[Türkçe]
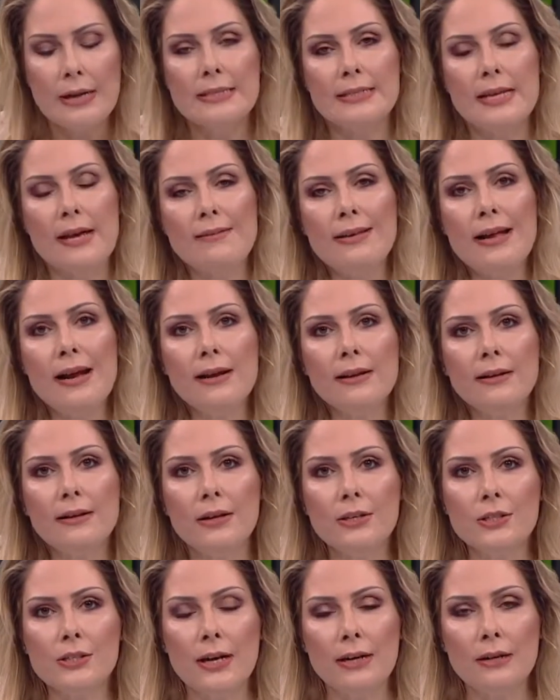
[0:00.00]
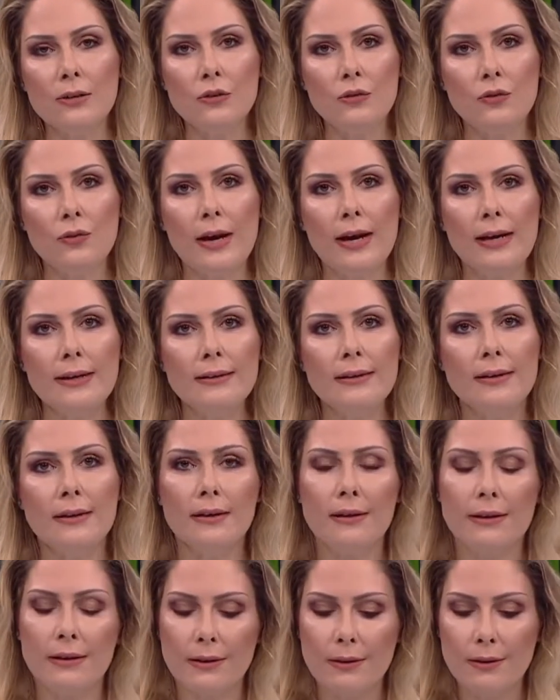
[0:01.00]
Sevgili arkadaşlar lütfen
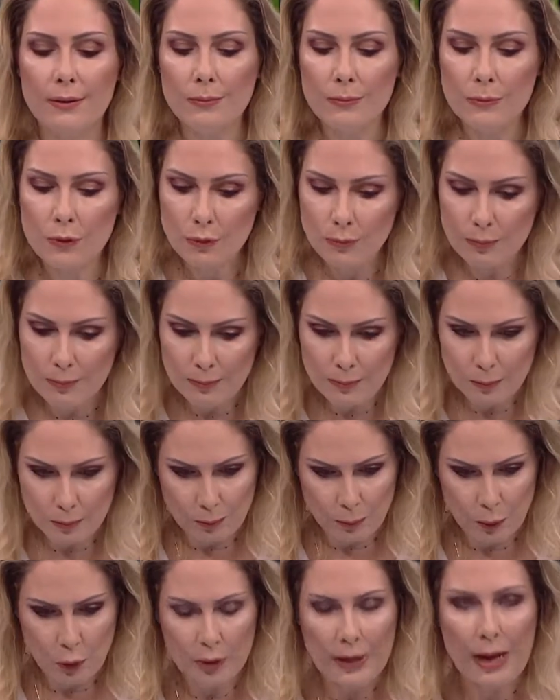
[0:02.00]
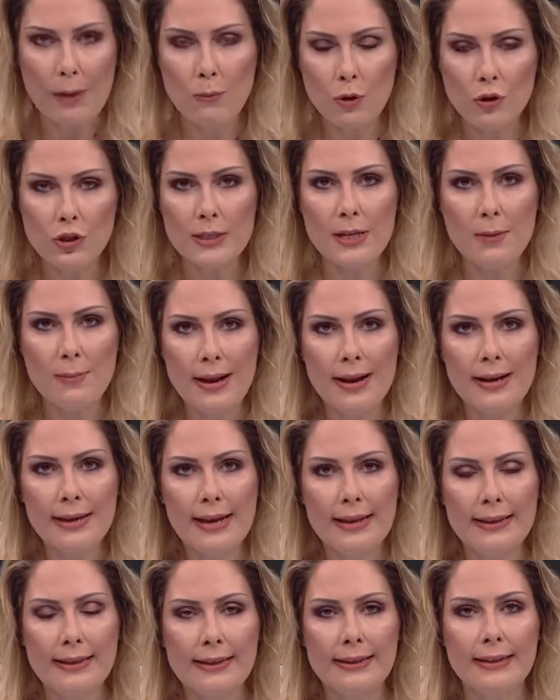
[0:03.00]
e, program boyunca da
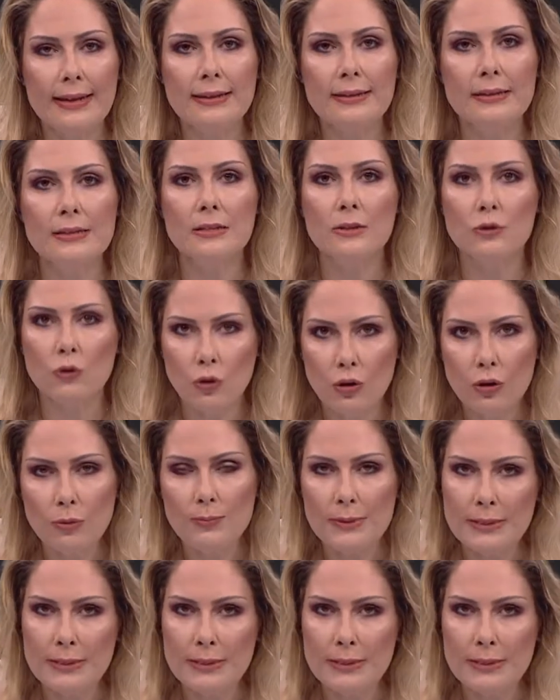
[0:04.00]
merak ettiklerinizi sorun.